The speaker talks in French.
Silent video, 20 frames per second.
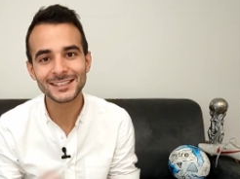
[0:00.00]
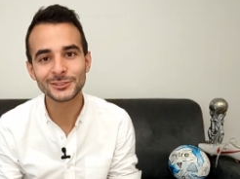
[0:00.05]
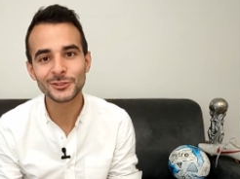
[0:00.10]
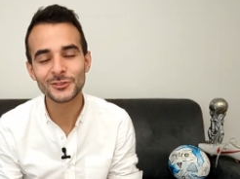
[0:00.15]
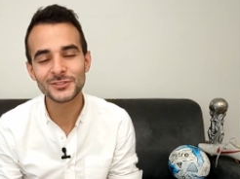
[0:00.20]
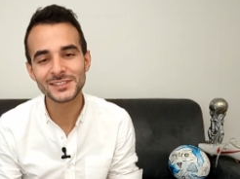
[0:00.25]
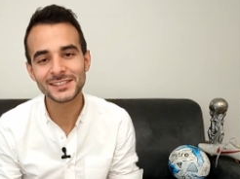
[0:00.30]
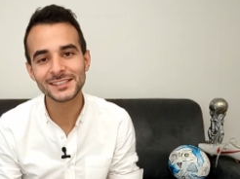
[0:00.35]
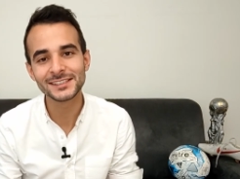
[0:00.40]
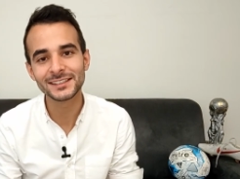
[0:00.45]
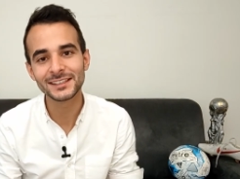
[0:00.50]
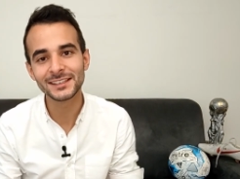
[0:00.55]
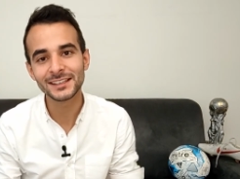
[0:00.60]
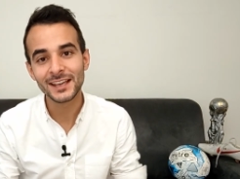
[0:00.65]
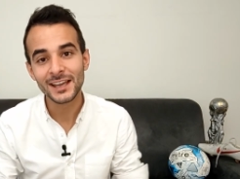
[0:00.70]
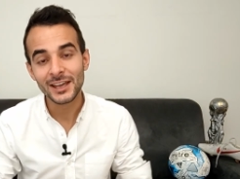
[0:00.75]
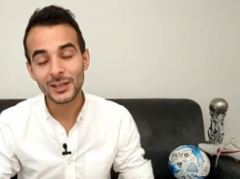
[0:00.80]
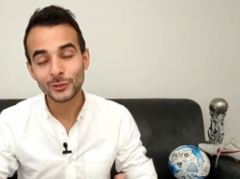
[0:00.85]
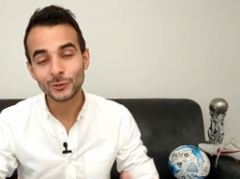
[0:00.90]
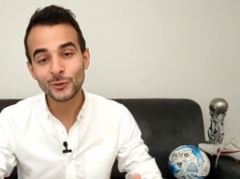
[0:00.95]

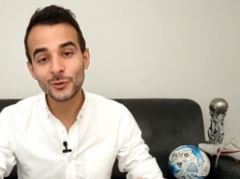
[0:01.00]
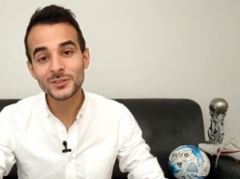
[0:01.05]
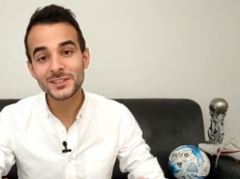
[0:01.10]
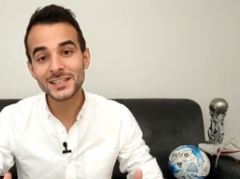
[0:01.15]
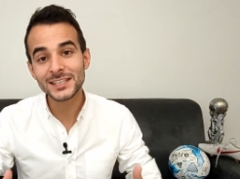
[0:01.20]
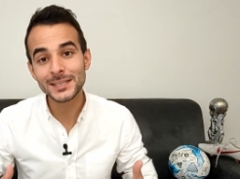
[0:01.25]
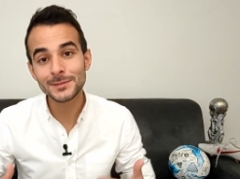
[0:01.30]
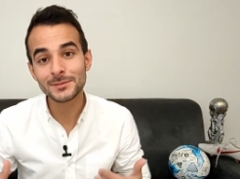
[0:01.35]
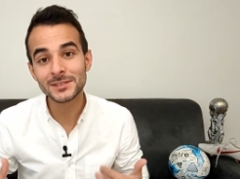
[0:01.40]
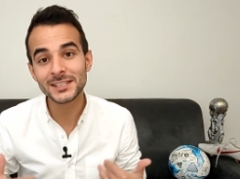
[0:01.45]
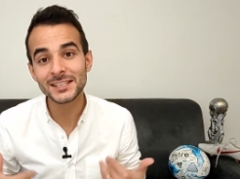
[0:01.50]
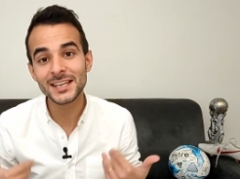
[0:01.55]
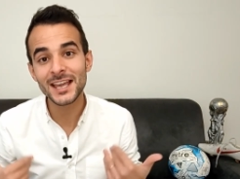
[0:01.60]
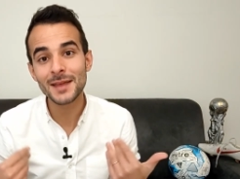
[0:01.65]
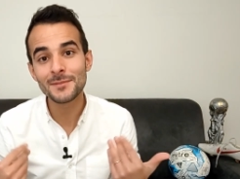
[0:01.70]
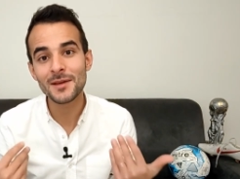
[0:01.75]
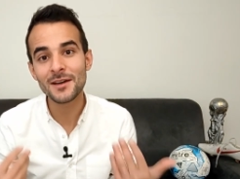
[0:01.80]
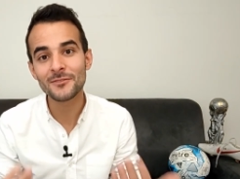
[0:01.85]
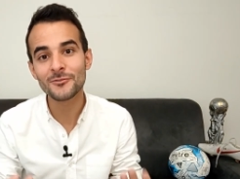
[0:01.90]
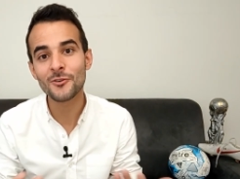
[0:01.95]
d'intensité. Deux équipes qui
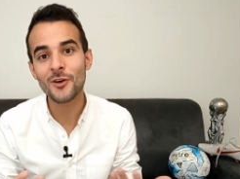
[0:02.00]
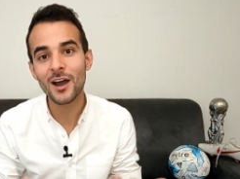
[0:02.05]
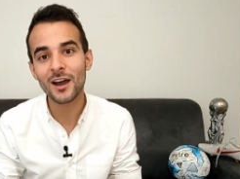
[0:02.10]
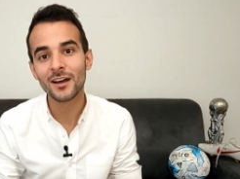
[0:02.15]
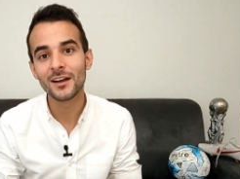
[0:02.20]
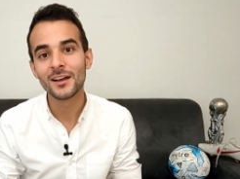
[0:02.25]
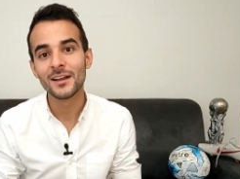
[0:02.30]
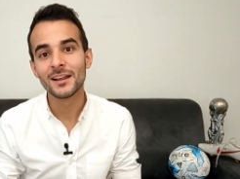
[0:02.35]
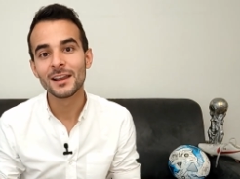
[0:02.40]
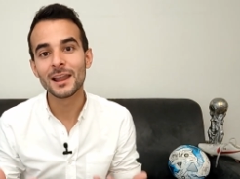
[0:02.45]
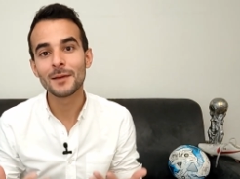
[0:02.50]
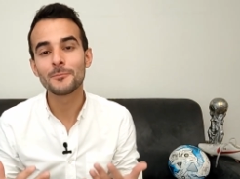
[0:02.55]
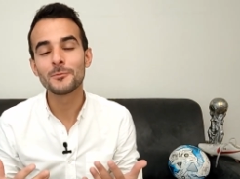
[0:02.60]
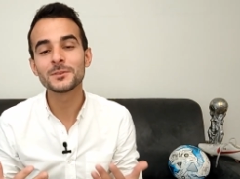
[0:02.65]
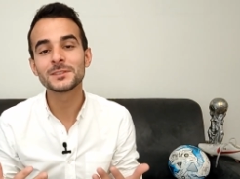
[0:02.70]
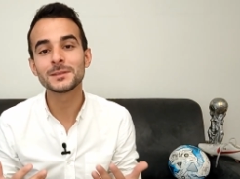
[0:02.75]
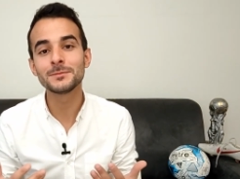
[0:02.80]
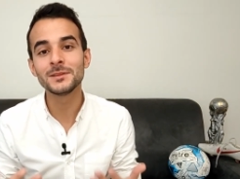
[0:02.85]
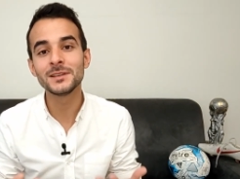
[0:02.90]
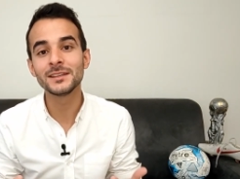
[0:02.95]
aiment avoir la
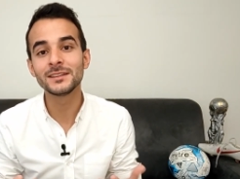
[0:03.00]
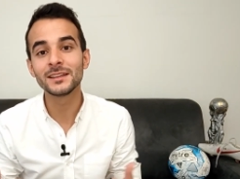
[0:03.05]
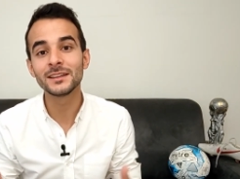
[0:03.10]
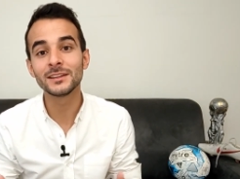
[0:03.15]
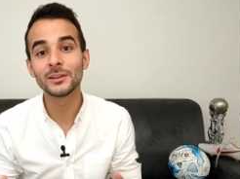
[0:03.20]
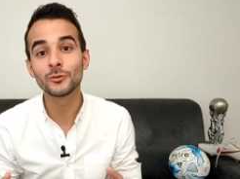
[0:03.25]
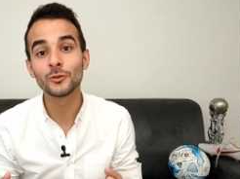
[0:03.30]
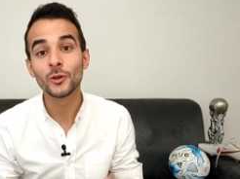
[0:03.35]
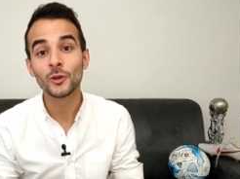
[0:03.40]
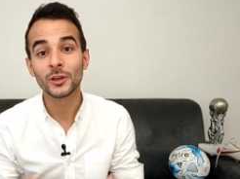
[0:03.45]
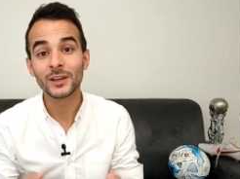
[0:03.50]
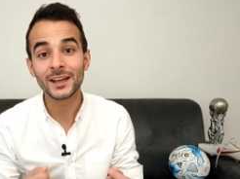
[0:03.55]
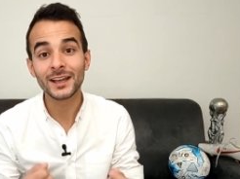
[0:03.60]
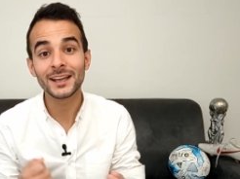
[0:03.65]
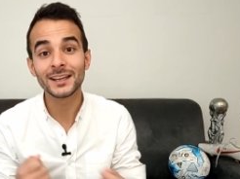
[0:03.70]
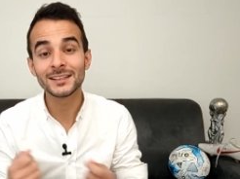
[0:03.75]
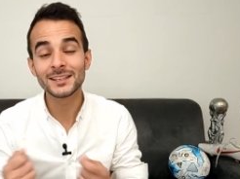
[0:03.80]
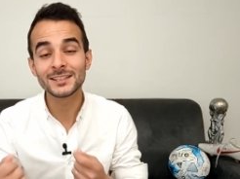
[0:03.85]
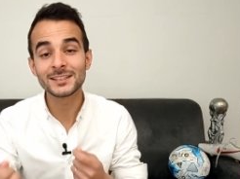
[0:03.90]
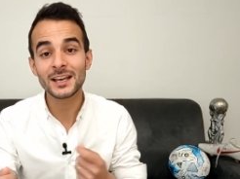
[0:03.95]
possibilité de
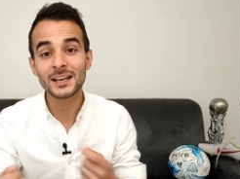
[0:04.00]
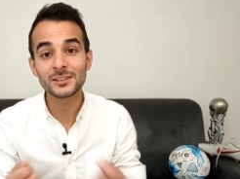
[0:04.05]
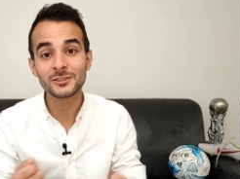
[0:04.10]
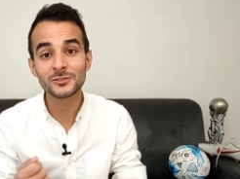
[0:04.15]
créer des